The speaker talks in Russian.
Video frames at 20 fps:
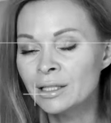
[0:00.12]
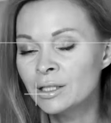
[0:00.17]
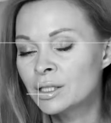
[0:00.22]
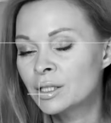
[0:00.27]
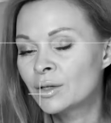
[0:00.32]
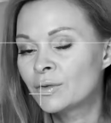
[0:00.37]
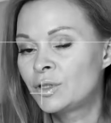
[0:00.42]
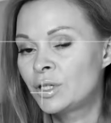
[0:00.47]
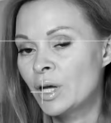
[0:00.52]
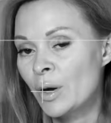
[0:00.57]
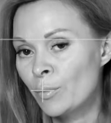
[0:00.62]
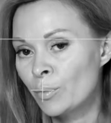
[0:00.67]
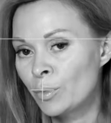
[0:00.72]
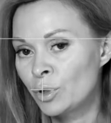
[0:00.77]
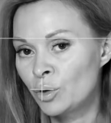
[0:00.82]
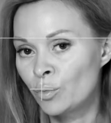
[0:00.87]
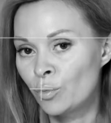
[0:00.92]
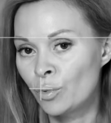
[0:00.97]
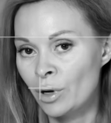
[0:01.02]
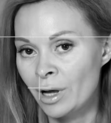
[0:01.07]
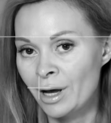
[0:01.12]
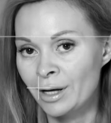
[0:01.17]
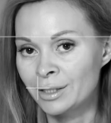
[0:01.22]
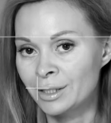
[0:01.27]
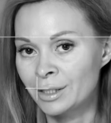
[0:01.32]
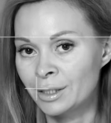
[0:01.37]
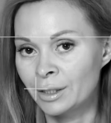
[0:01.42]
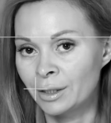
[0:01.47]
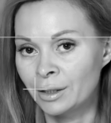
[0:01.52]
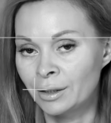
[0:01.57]
не совсем
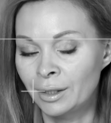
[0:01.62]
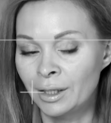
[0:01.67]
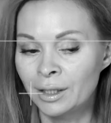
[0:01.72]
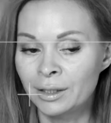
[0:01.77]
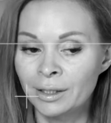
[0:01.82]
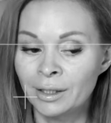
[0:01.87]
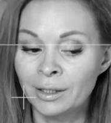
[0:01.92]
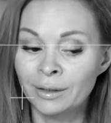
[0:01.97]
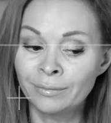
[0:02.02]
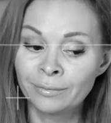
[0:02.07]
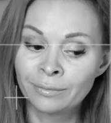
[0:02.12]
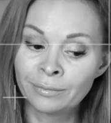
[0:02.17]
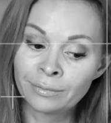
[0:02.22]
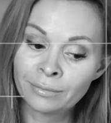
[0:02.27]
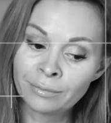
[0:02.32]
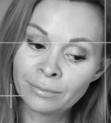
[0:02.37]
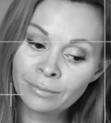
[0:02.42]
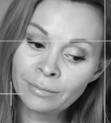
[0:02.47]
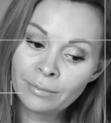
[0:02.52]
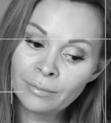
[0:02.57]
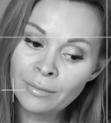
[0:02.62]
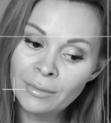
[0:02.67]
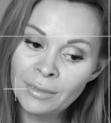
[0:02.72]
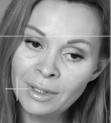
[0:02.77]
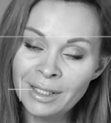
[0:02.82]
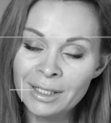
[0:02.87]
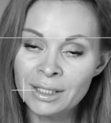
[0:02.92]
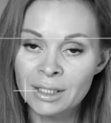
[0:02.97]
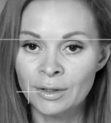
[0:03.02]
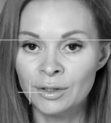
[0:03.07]
манипуляция, это
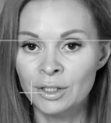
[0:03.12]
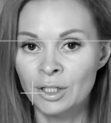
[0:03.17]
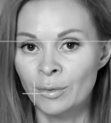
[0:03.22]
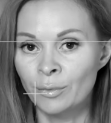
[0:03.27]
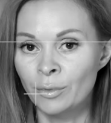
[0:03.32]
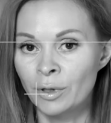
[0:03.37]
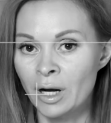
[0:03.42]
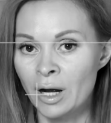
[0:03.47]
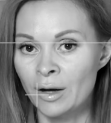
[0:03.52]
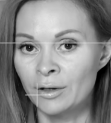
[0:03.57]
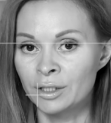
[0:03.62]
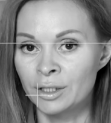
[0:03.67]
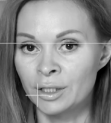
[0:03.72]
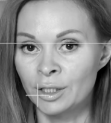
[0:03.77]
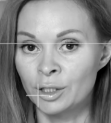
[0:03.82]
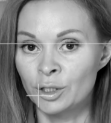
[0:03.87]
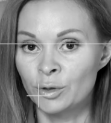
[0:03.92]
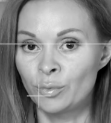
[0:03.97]
не совсем грязные